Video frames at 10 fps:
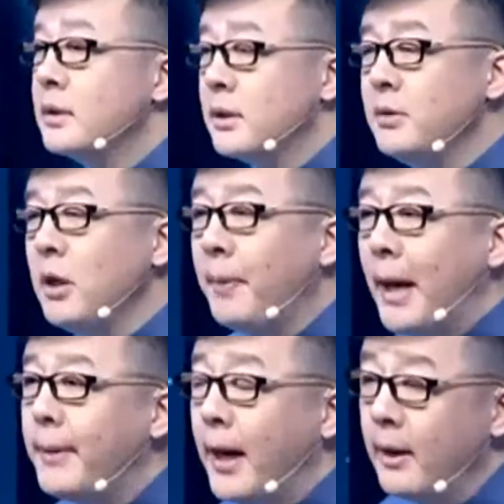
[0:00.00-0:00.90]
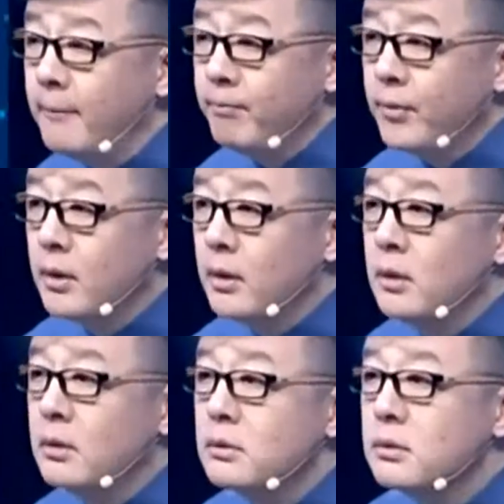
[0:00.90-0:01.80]
什么叫白榜？
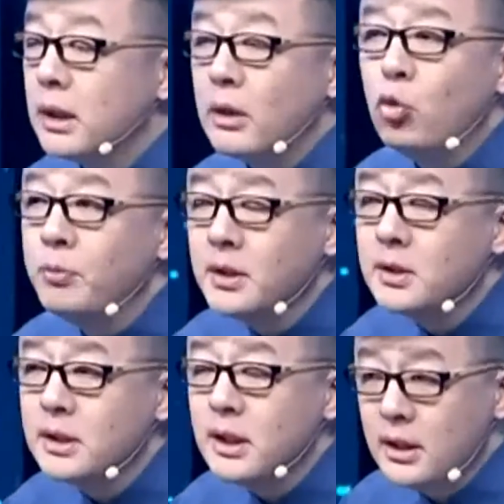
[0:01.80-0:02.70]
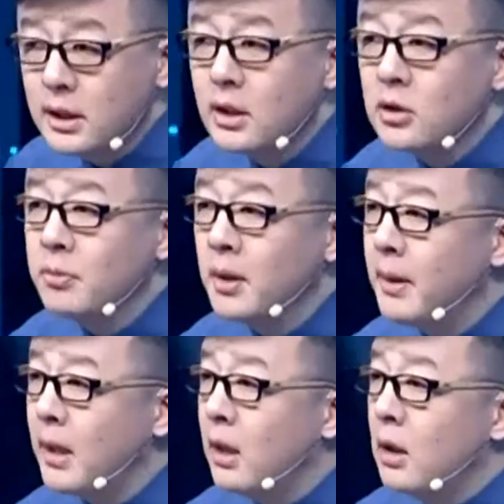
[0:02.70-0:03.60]
咱顾名思义，一听就明
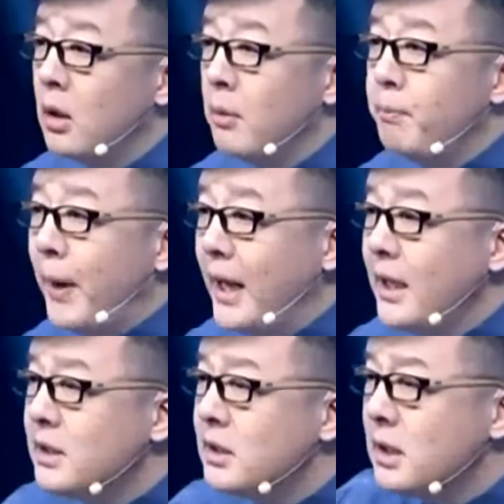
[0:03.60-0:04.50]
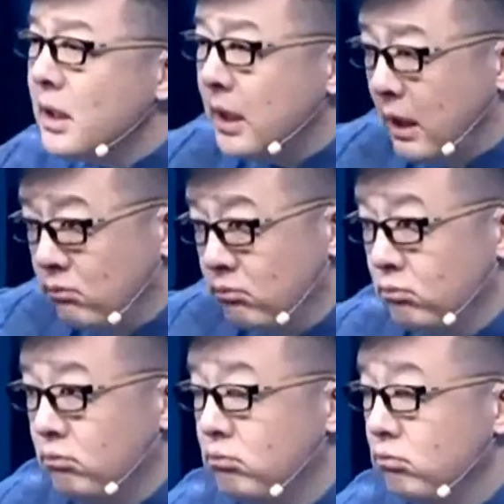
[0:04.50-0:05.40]
白了。白色的
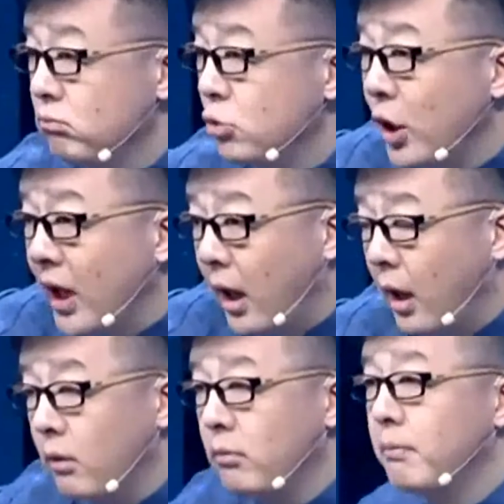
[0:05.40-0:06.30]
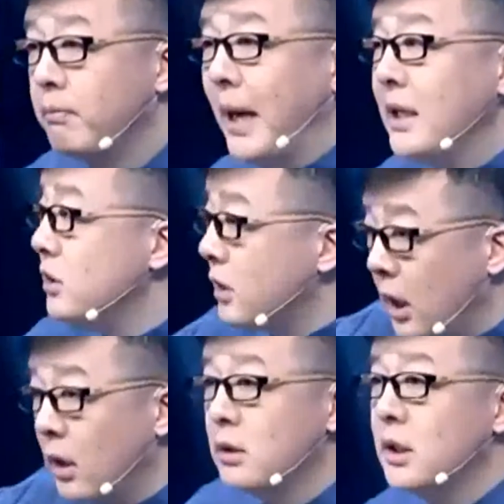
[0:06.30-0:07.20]
对联，白
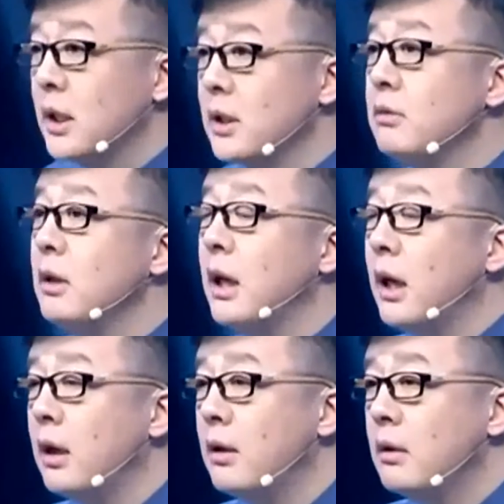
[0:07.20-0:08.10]
纸贴的对联，